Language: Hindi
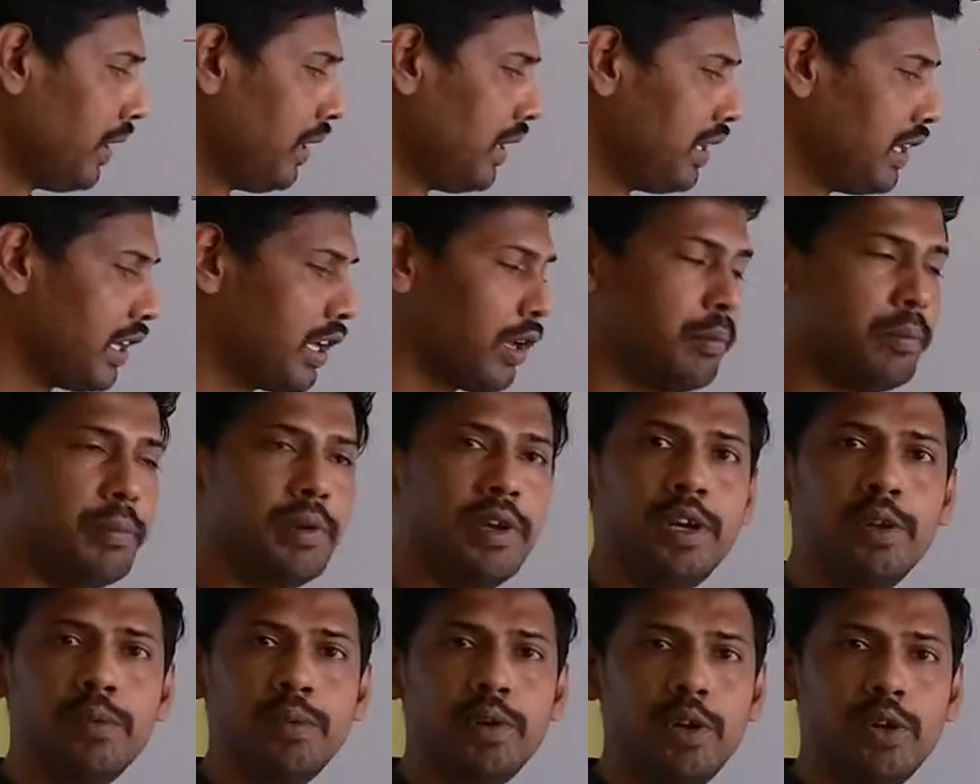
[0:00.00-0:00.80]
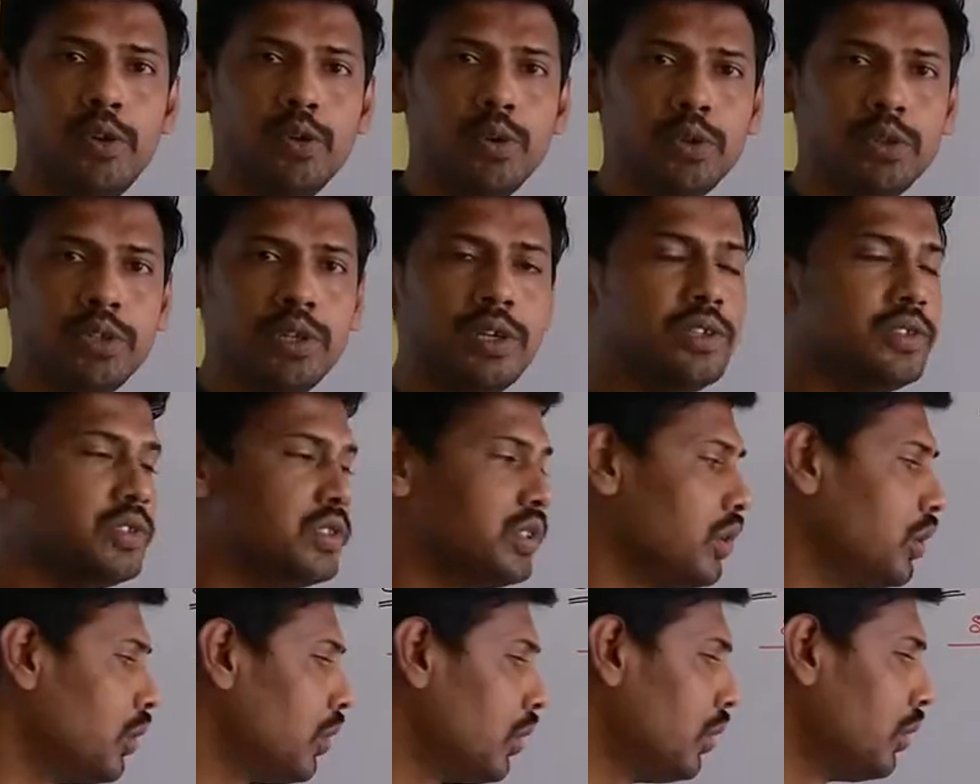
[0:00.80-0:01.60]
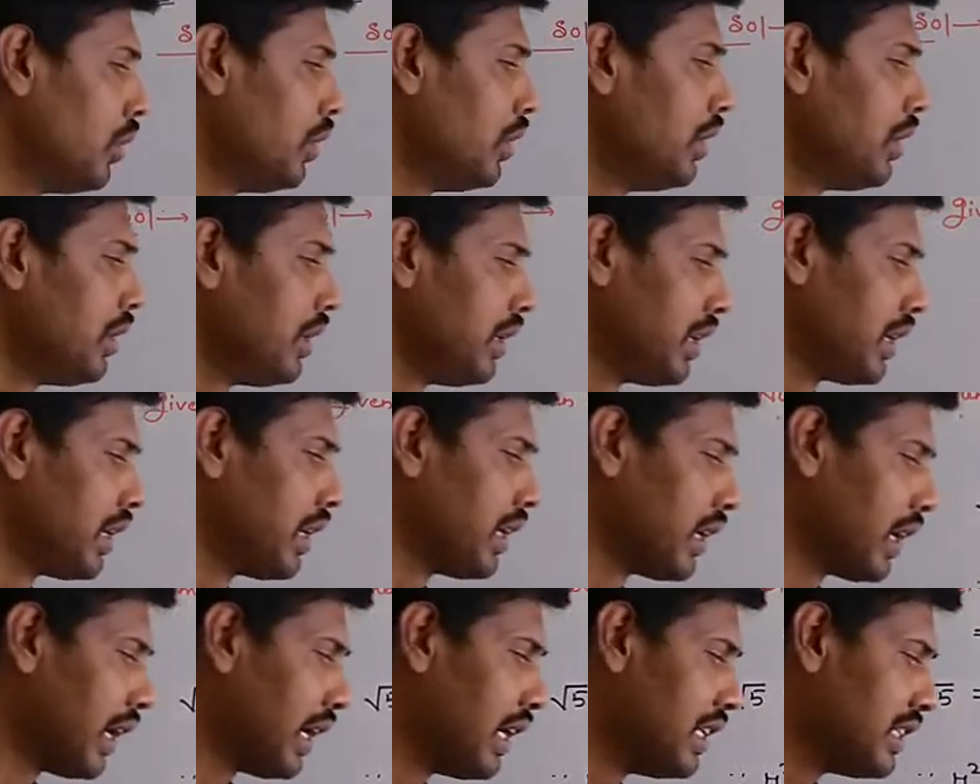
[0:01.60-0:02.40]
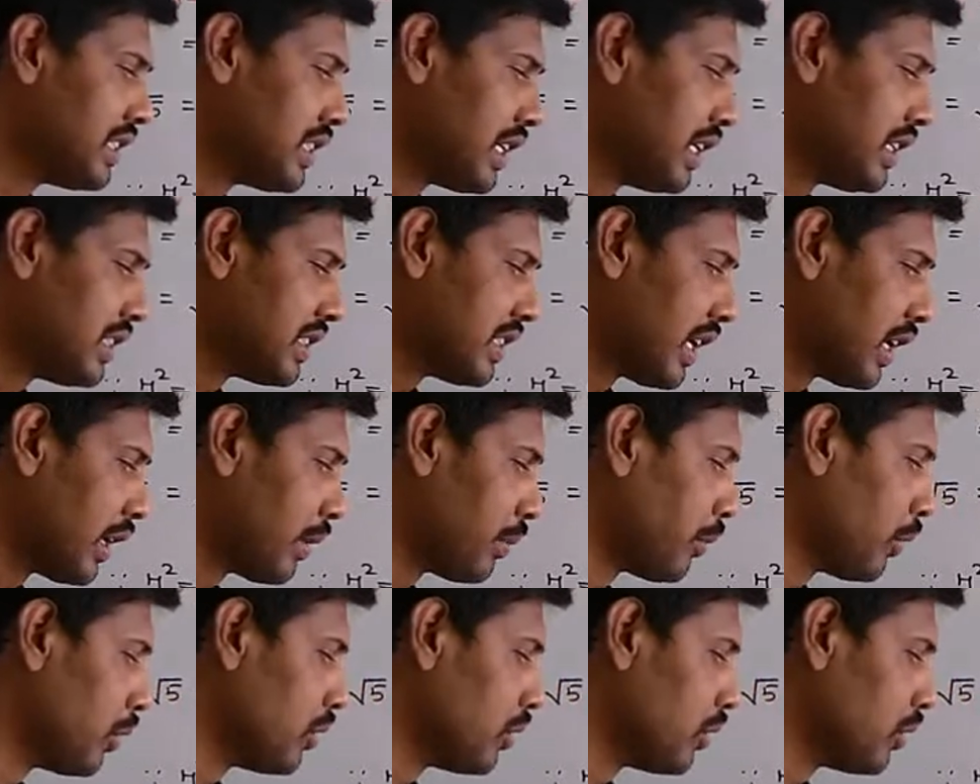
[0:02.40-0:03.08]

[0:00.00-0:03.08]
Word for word: ठीक है मिड वैल्यू होती है जीरो ठीक है राइट साइड सारे